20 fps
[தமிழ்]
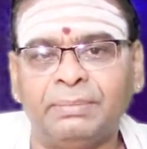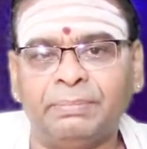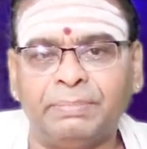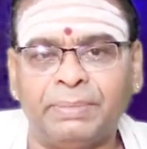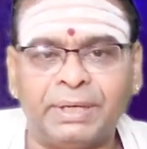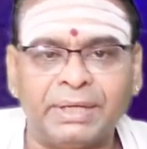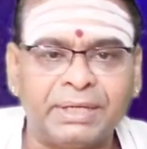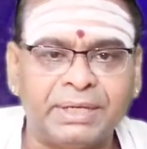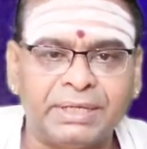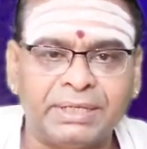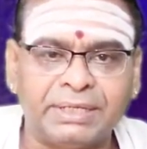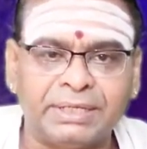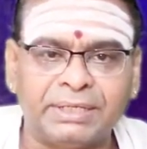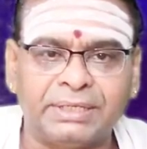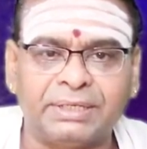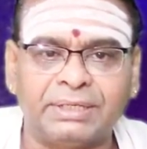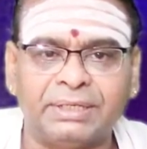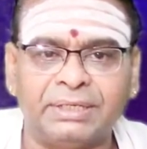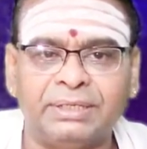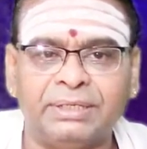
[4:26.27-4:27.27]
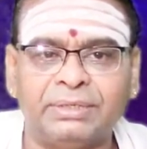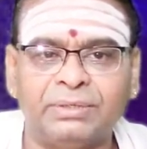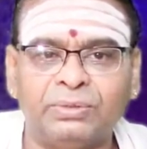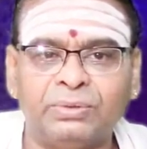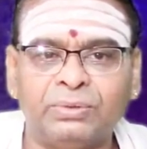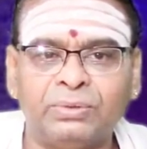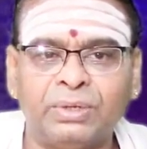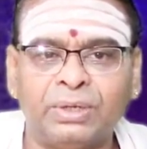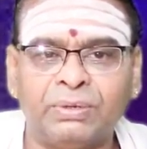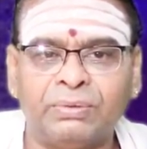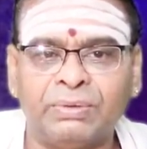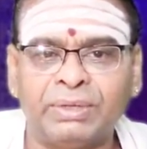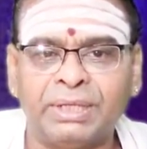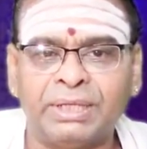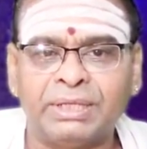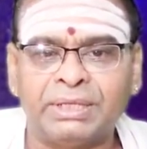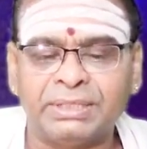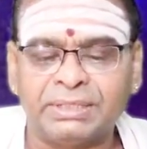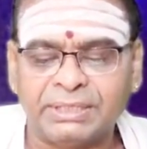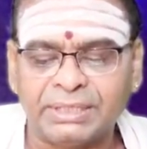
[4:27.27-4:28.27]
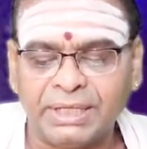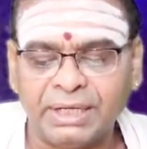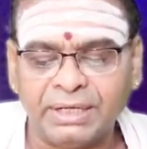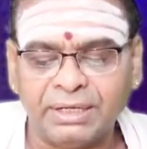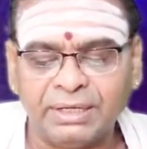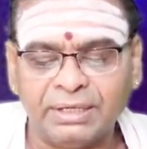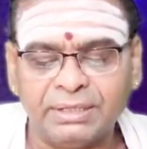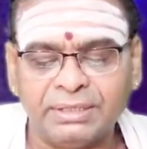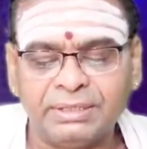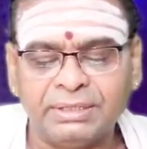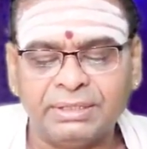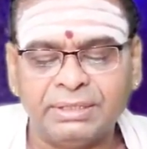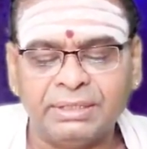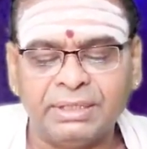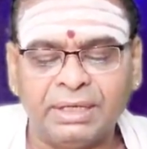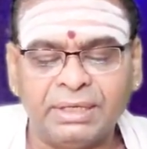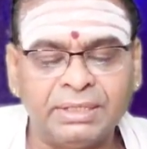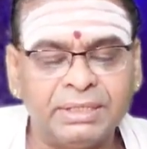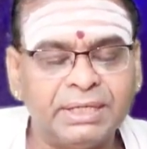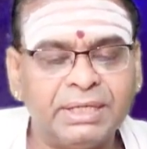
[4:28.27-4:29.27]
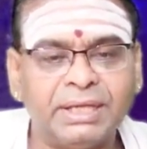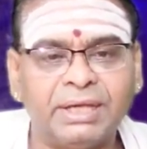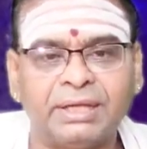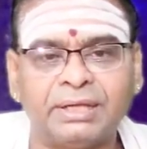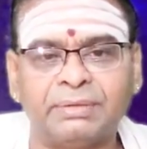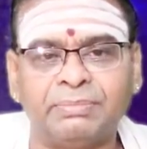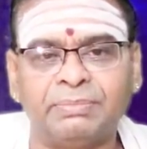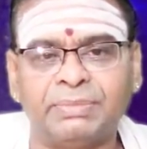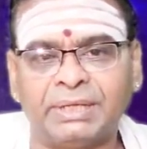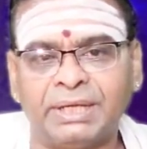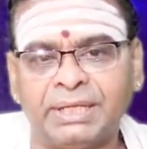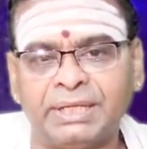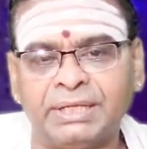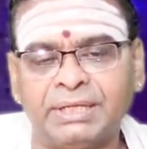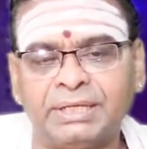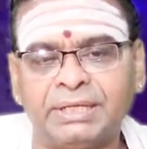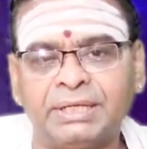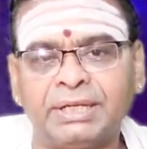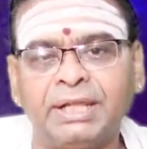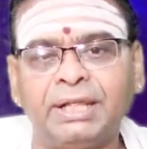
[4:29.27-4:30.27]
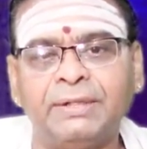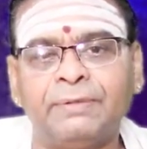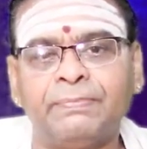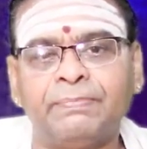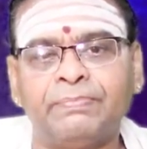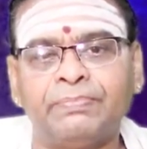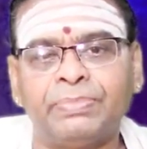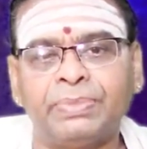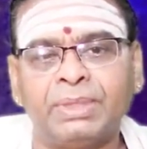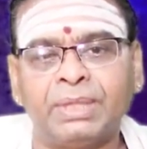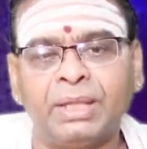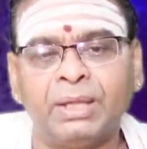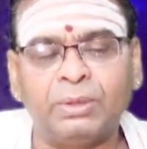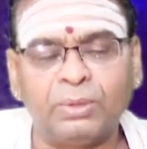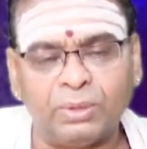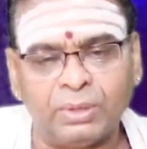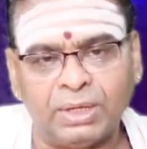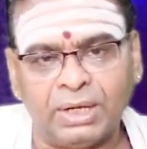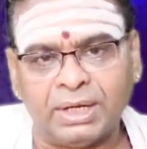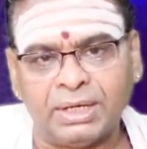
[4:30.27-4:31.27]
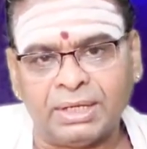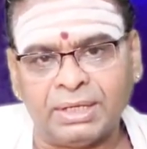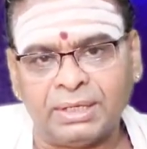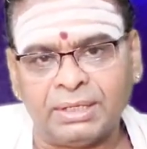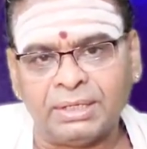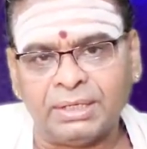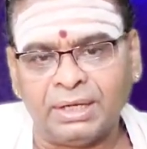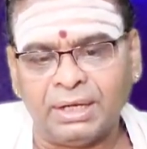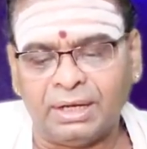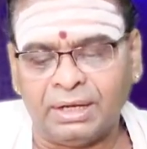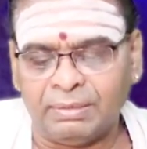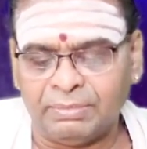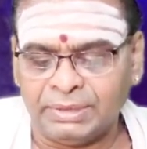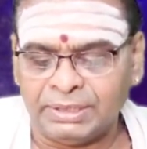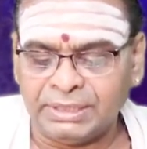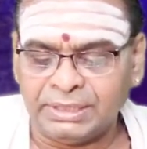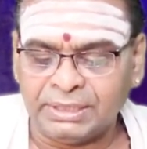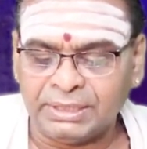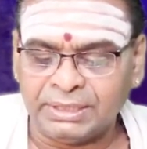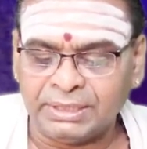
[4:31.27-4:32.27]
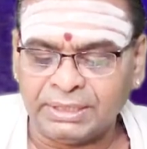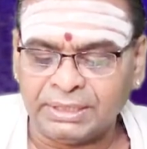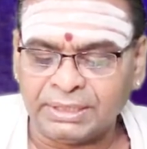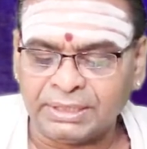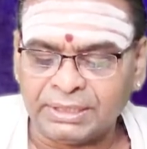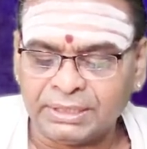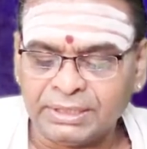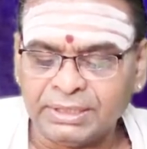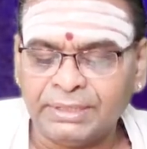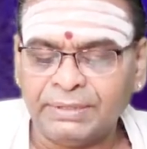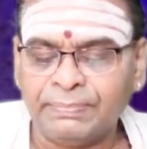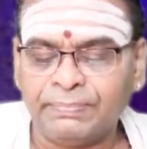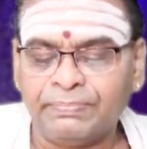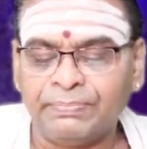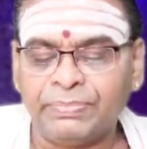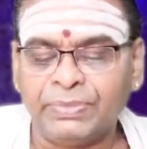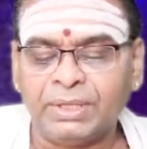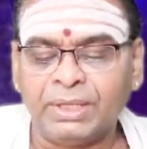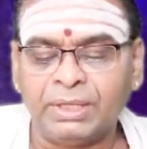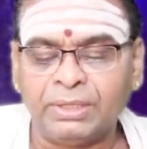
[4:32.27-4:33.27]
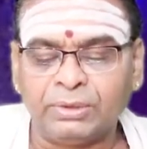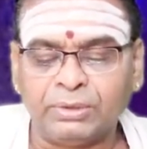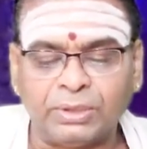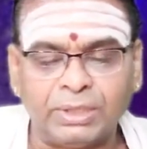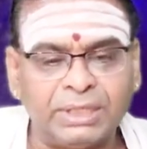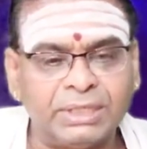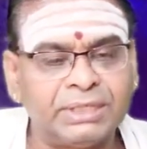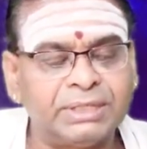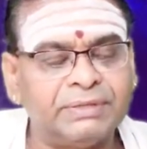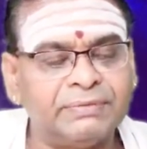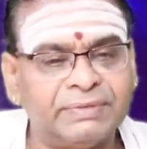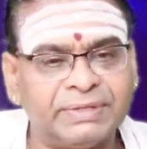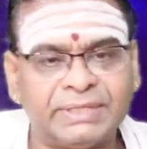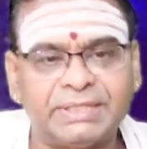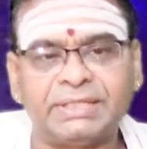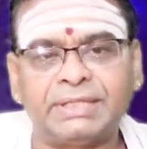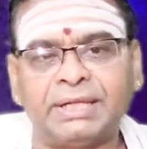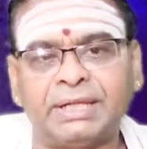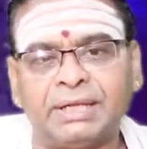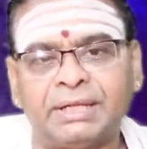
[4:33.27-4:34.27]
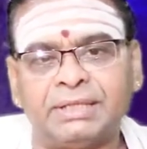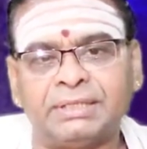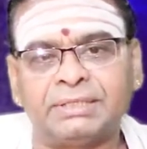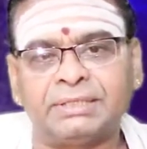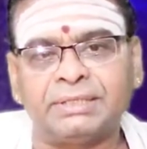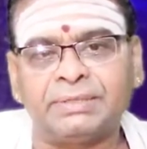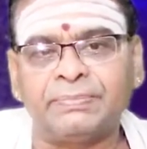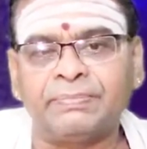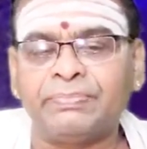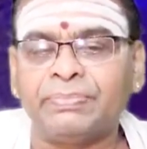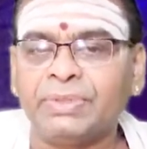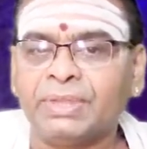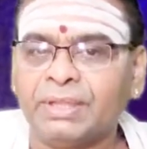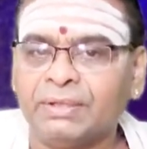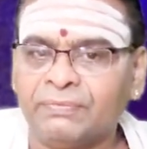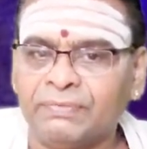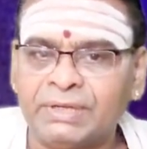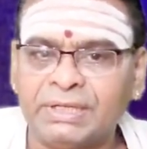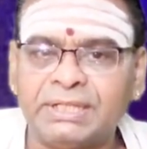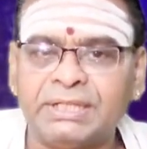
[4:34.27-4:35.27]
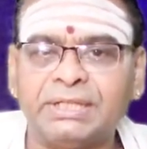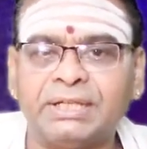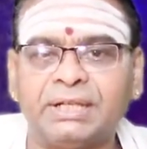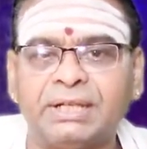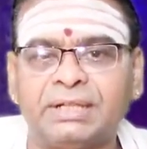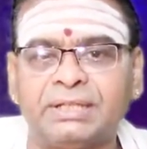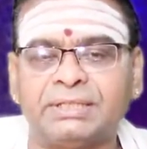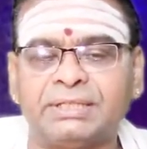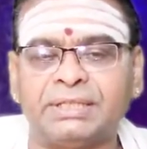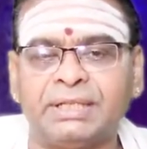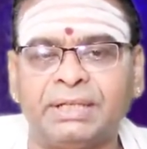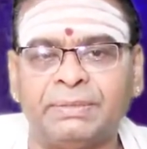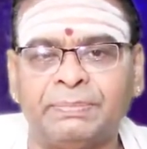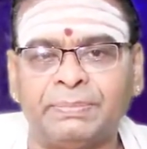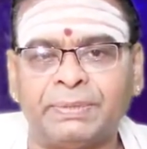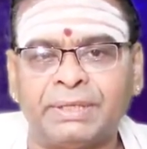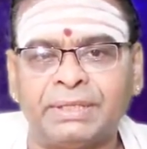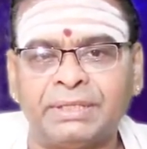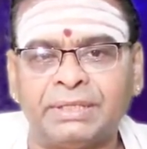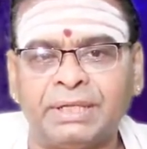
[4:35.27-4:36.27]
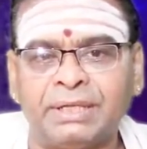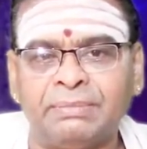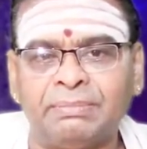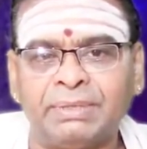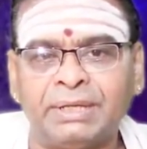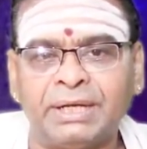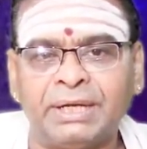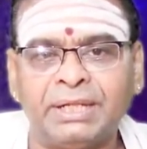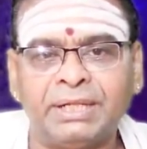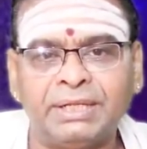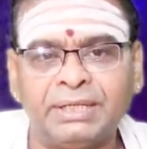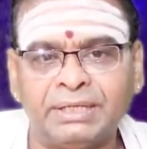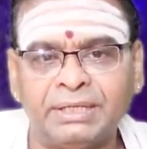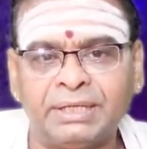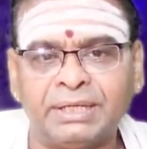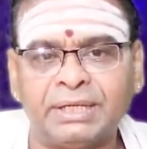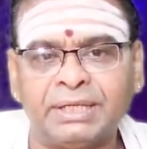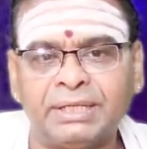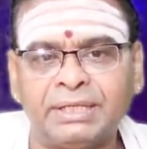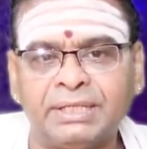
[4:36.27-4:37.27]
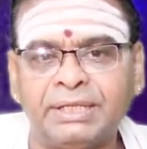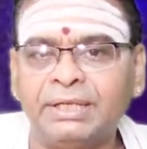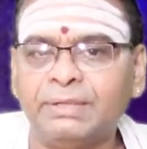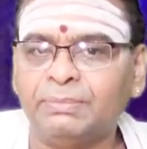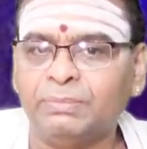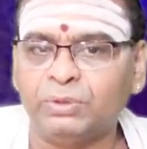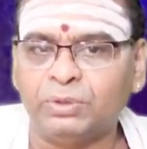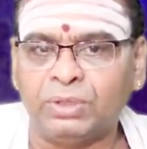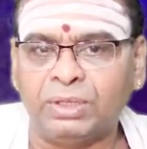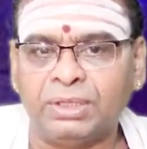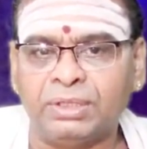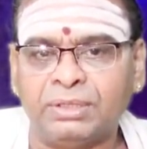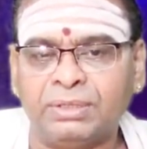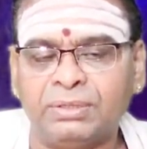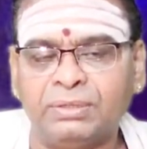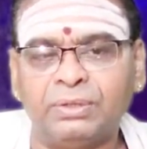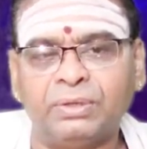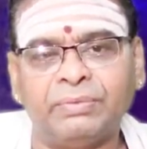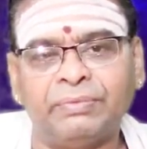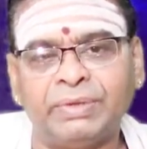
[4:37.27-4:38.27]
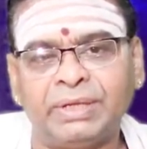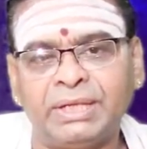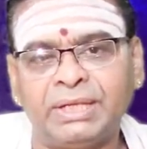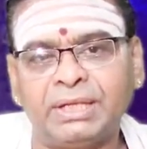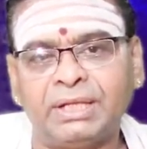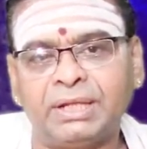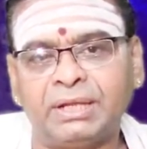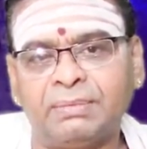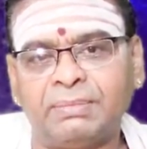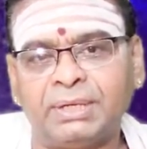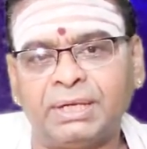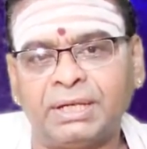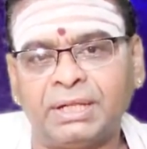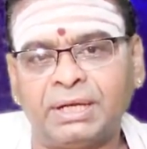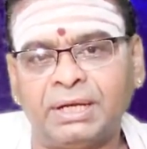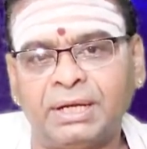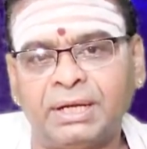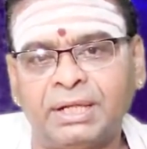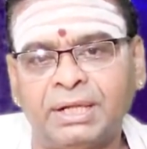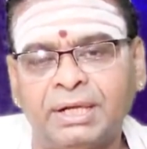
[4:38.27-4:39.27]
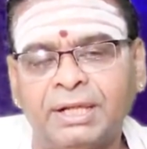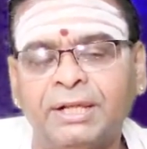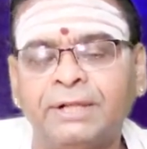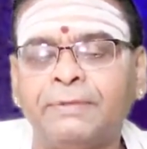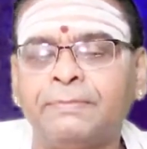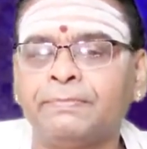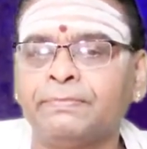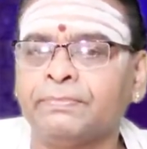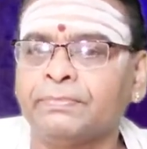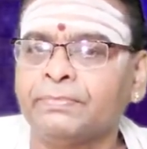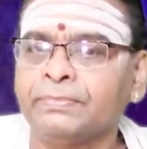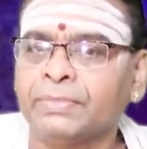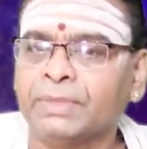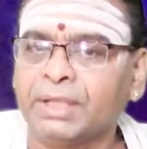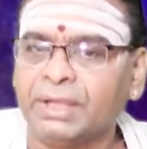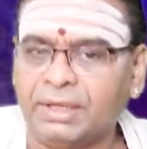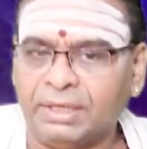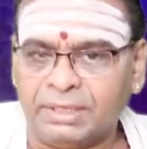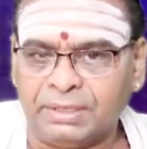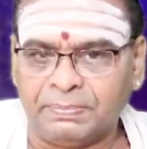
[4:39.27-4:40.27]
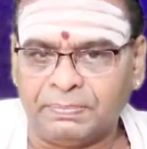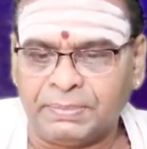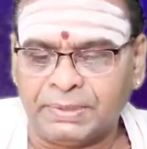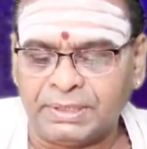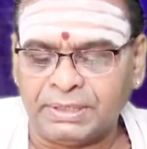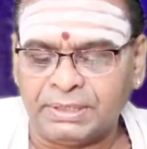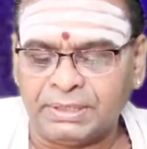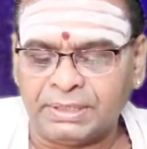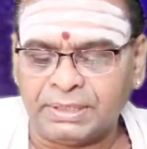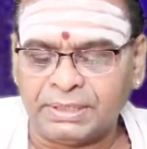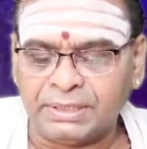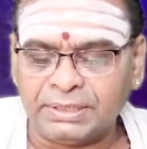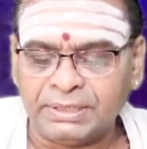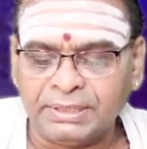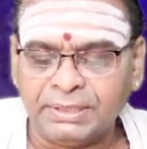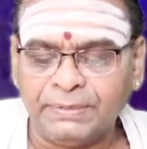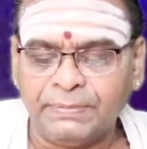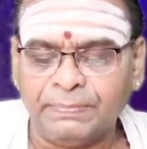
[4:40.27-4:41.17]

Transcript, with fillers: பாராட்டுக்கள் உங்களுடைய செயல்களுக்கு அங்கீகாரம் கிடைக்கின்ற ஒரு நாளாக அமைந்திருக்கின்றது தொடர்ந்து விருச்சிக ராசி விருச்சிக ராசியில் பிறந்த அன்பர்களே இன்றைய தினம் உங்களுக்கு ஒரு வெற்றிகரமான நாளாக காணப்படுகின்றது